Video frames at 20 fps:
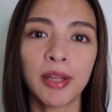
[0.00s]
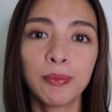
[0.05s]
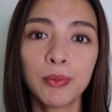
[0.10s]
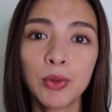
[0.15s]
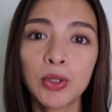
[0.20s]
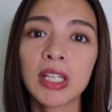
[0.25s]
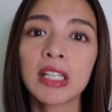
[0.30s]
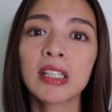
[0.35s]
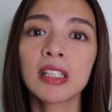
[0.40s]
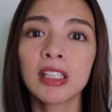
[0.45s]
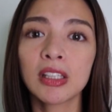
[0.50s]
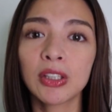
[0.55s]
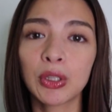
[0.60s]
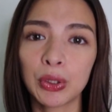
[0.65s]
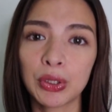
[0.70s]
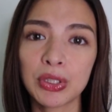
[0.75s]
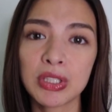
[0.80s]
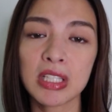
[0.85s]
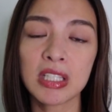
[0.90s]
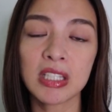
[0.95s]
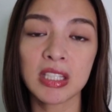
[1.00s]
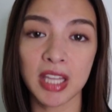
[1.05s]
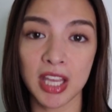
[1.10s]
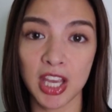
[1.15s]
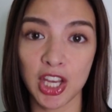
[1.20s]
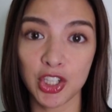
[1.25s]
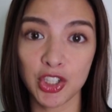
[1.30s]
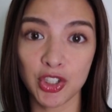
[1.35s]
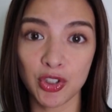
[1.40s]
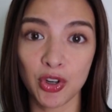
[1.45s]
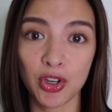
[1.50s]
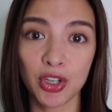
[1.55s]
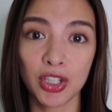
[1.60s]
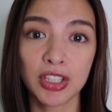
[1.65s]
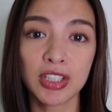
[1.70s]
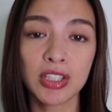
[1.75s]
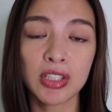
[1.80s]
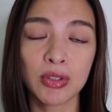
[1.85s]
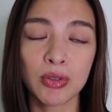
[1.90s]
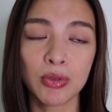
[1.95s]
And mura din dun sa
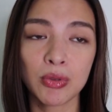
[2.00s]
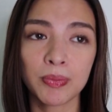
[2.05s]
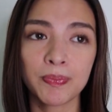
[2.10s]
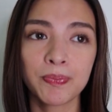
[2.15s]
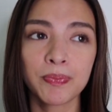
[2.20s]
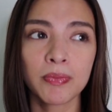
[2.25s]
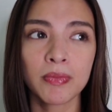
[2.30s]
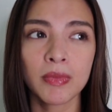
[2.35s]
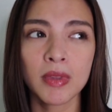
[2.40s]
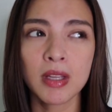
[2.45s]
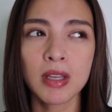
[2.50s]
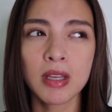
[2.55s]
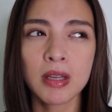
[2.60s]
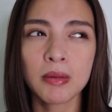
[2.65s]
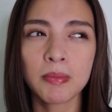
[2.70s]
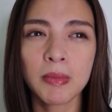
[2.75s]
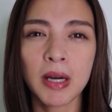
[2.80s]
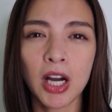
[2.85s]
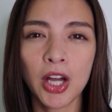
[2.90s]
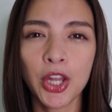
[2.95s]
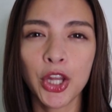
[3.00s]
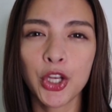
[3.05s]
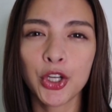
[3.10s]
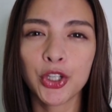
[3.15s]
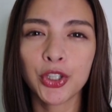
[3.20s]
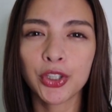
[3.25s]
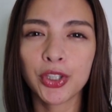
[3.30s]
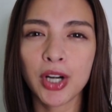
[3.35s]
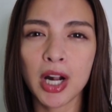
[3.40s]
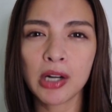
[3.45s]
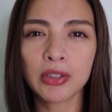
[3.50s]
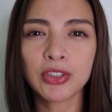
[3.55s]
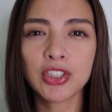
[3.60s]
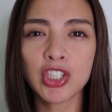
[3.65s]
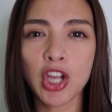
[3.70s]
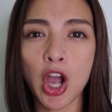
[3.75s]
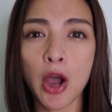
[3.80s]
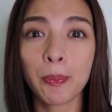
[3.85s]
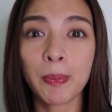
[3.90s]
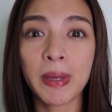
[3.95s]
stations. Yung mga underground
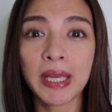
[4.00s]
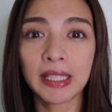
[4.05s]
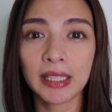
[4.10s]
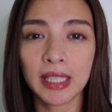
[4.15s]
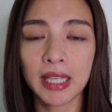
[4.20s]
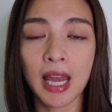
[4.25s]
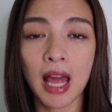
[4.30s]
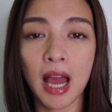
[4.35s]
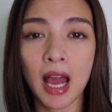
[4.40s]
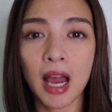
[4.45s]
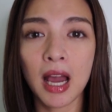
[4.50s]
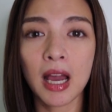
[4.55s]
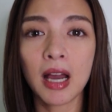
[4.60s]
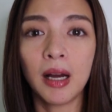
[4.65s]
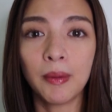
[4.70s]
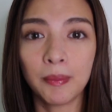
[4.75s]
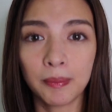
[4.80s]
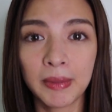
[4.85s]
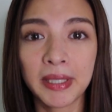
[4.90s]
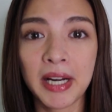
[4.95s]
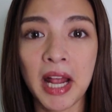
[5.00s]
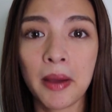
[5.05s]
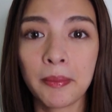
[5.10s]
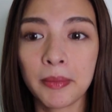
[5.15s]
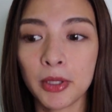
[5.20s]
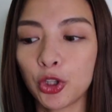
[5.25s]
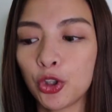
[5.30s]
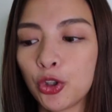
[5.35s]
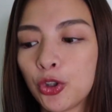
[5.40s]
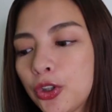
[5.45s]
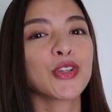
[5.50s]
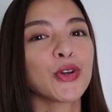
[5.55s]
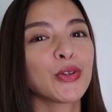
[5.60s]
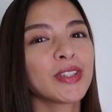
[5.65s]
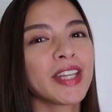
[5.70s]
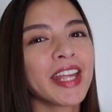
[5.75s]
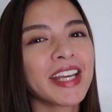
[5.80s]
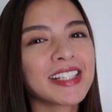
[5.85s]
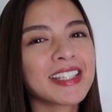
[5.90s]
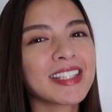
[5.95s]
shopping nila. Marami dun. So,
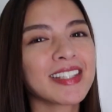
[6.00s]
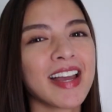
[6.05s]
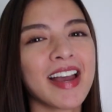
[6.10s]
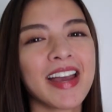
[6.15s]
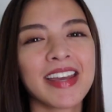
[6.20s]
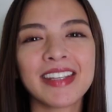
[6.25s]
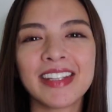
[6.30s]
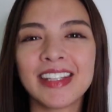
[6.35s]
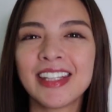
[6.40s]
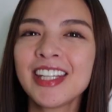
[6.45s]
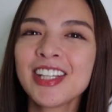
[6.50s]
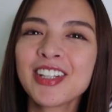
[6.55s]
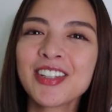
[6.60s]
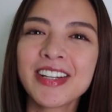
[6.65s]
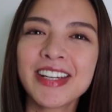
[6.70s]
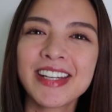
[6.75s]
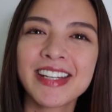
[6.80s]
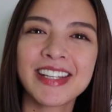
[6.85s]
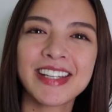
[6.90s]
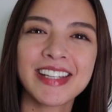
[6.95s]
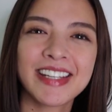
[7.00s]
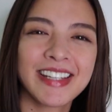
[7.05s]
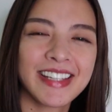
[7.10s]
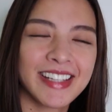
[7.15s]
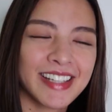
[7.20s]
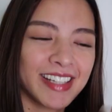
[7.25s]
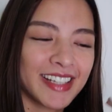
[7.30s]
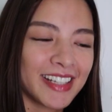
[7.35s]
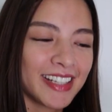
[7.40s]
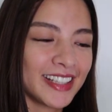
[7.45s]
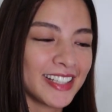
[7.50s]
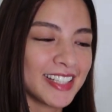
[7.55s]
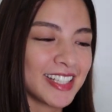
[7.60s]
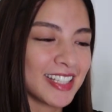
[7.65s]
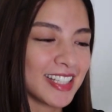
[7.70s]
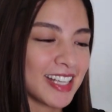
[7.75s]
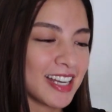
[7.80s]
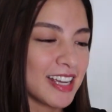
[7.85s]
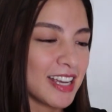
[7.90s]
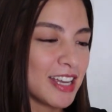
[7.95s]
next ay
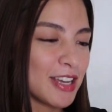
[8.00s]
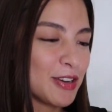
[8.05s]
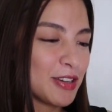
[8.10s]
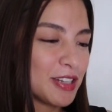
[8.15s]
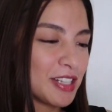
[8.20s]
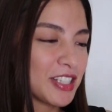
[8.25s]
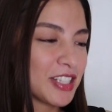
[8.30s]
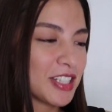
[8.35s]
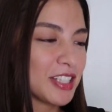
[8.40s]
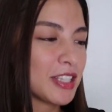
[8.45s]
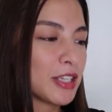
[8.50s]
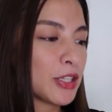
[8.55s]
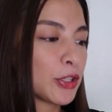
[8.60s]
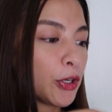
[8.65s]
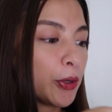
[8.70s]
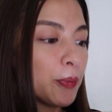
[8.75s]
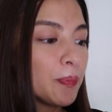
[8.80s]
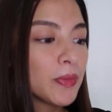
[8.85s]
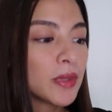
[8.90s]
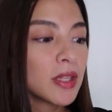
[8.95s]
earrings. Nilagay ko na siya dito.